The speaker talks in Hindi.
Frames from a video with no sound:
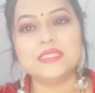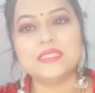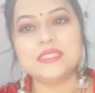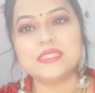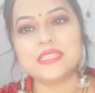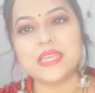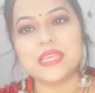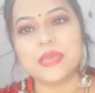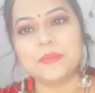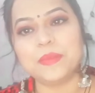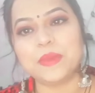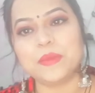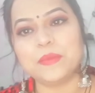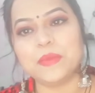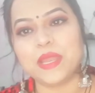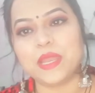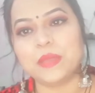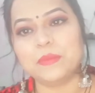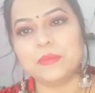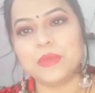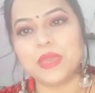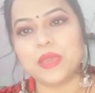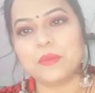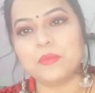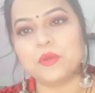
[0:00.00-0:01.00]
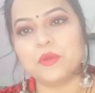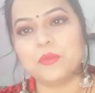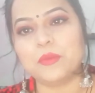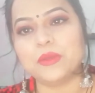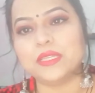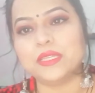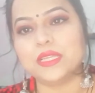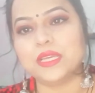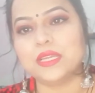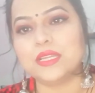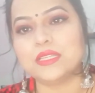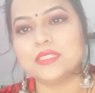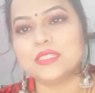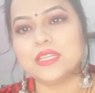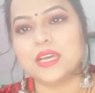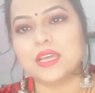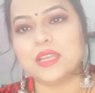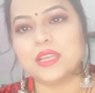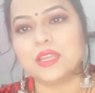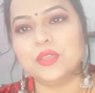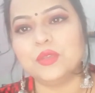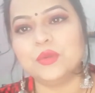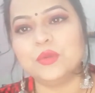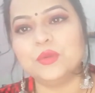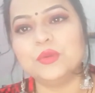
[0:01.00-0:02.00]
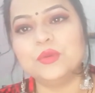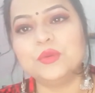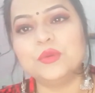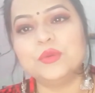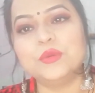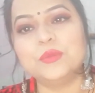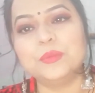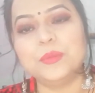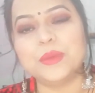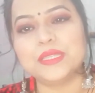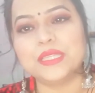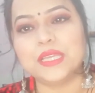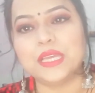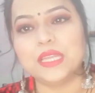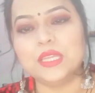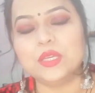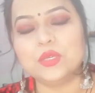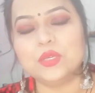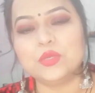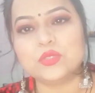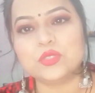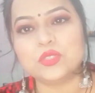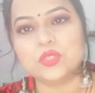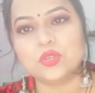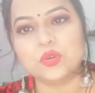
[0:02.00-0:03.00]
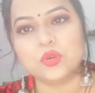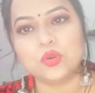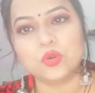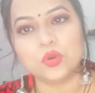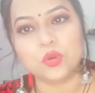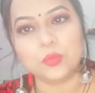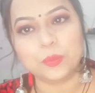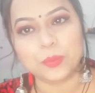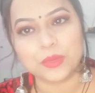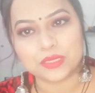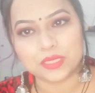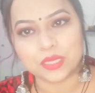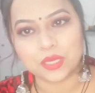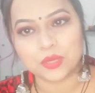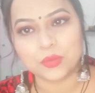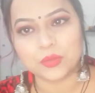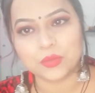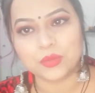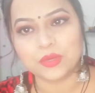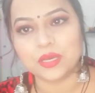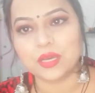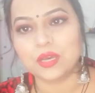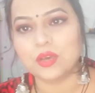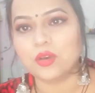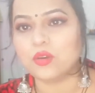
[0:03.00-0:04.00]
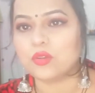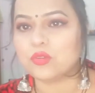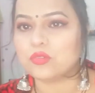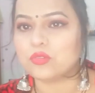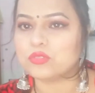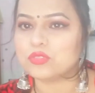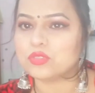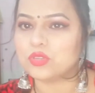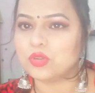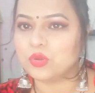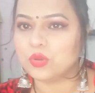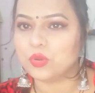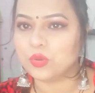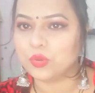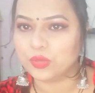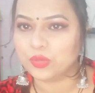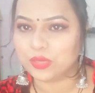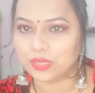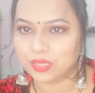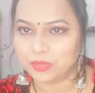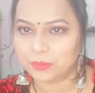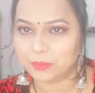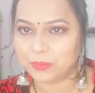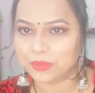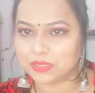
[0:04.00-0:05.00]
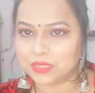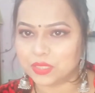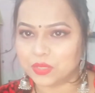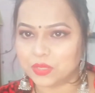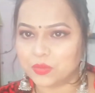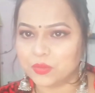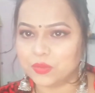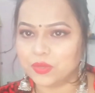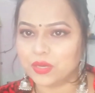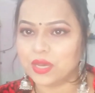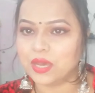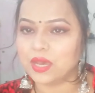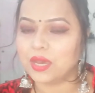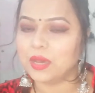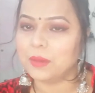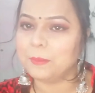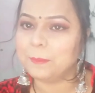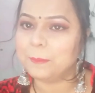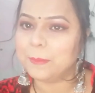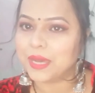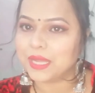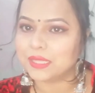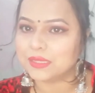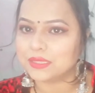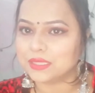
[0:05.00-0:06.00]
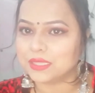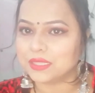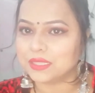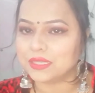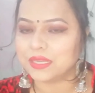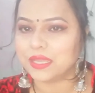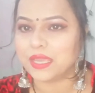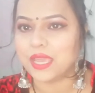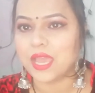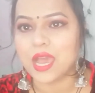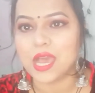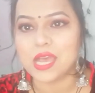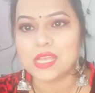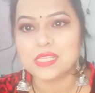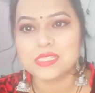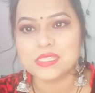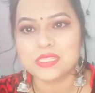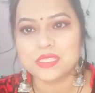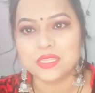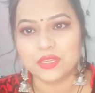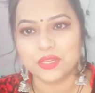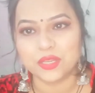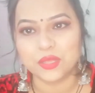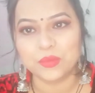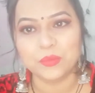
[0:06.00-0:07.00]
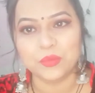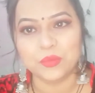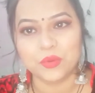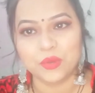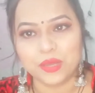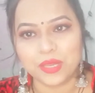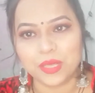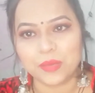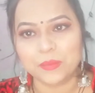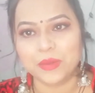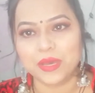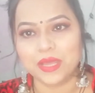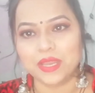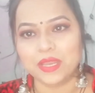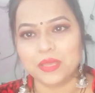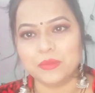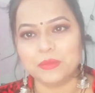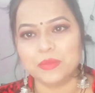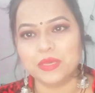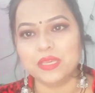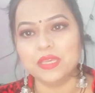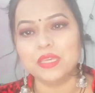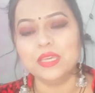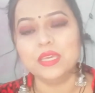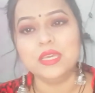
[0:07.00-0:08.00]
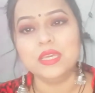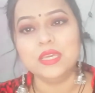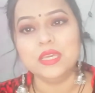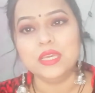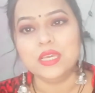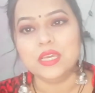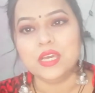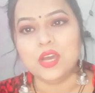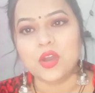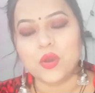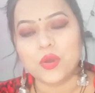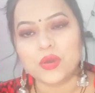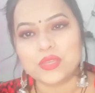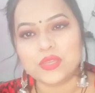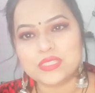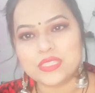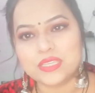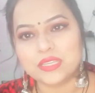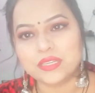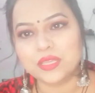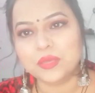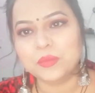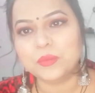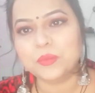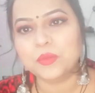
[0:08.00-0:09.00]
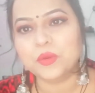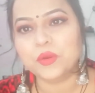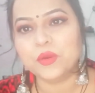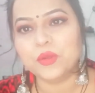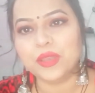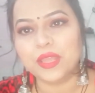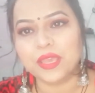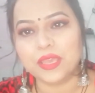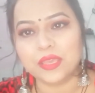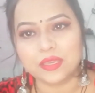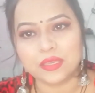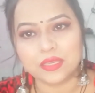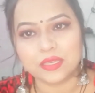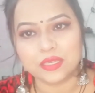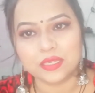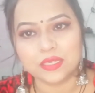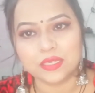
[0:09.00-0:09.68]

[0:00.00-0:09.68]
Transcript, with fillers: जिस ऐप के बारे में आपको बताना चाह रही हूँ पता नहीं कुछ लोगों को पता होगा और कुछ लोगों को नहीं पता होगा हम बात कर रहे हैं आज सिटी मॉल के बारे में और सिटी मॉल एक